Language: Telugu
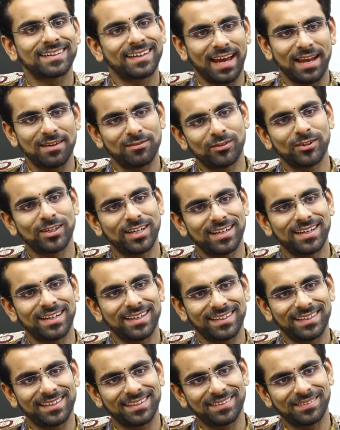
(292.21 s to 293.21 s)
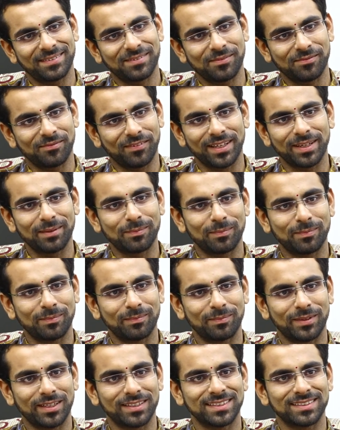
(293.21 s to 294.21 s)
కాలిఫోర్నియా అంటే అది వేరే
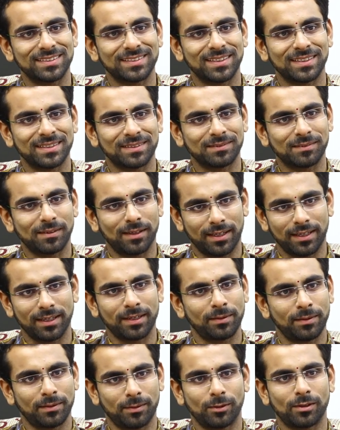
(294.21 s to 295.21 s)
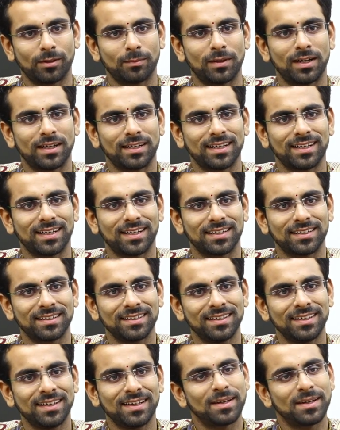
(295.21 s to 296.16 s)
ప్రదేశం అనే ఒక మాటే కానీ